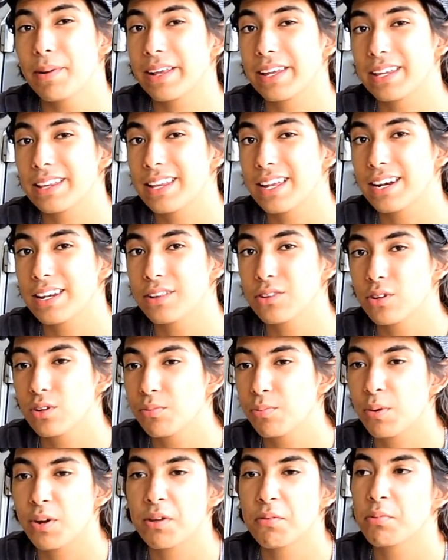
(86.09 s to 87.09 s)
para quitarle
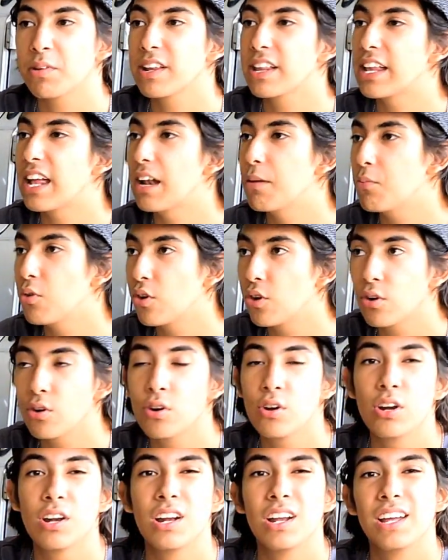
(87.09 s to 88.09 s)
todo, por ejemplo, el
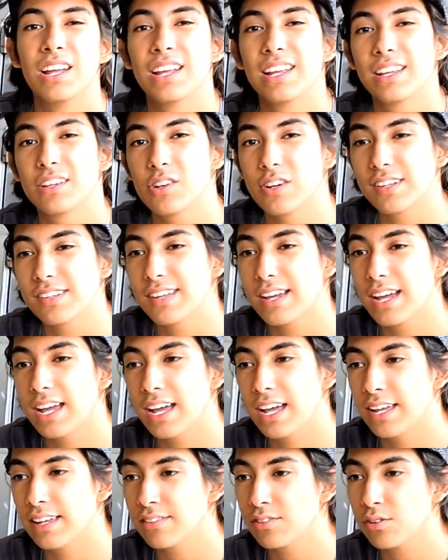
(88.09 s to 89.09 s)
almorol, todos
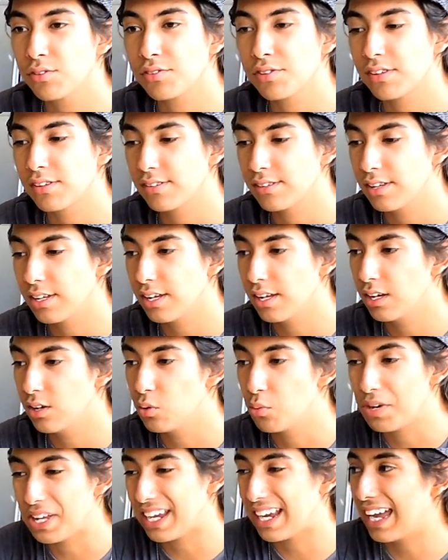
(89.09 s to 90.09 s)
esos este,
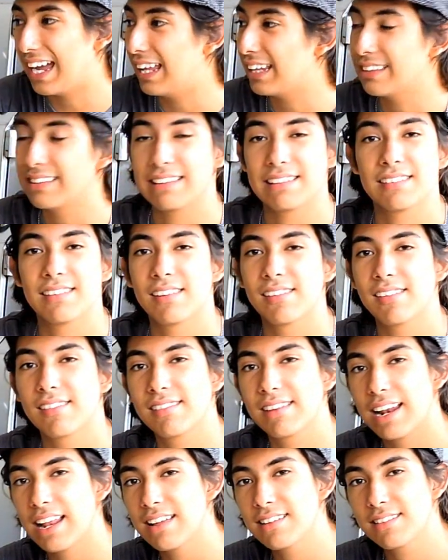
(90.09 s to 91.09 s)
lubricantes,
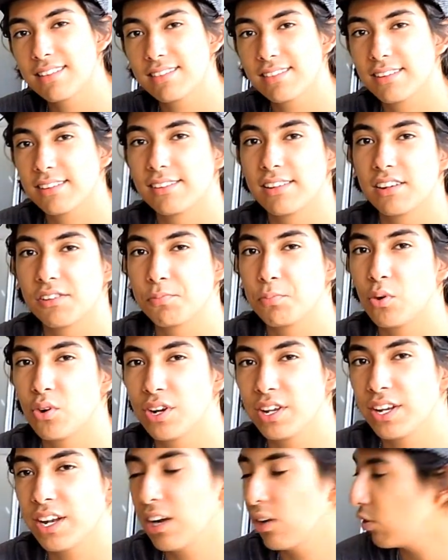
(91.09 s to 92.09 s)
esas grasas que se le
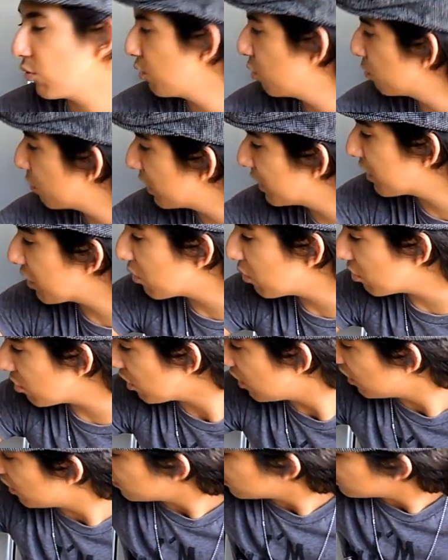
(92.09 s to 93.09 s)
ponen a los neumáticos